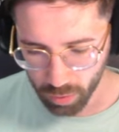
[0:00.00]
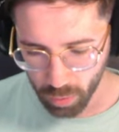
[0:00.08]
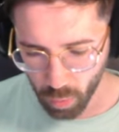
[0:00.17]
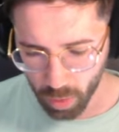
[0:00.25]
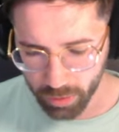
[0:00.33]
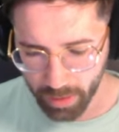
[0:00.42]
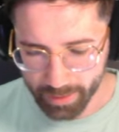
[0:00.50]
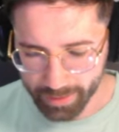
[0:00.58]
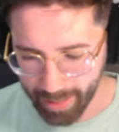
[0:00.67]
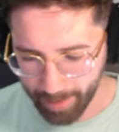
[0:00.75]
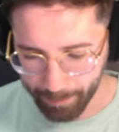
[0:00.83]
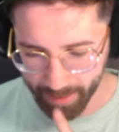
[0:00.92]
What is
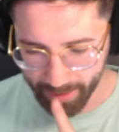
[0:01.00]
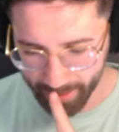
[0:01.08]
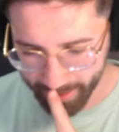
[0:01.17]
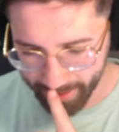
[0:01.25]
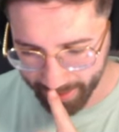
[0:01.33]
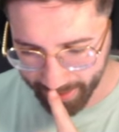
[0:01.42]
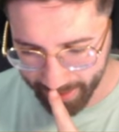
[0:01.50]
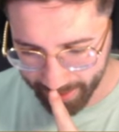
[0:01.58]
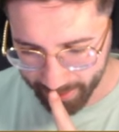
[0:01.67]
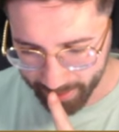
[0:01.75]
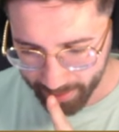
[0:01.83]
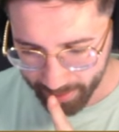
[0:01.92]
happening here?
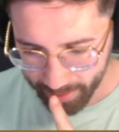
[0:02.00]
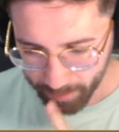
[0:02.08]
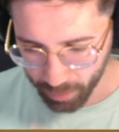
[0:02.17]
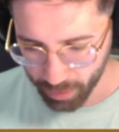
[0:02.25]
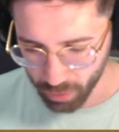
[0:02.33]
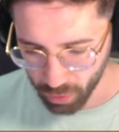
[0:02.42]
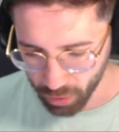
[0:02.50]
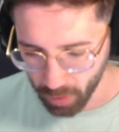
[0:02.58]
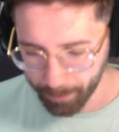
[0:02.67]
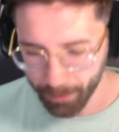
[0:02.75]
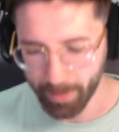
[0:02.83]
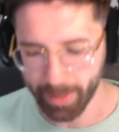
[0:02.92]
Porque yo quiero
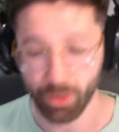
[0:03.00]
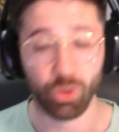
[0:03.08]
probar,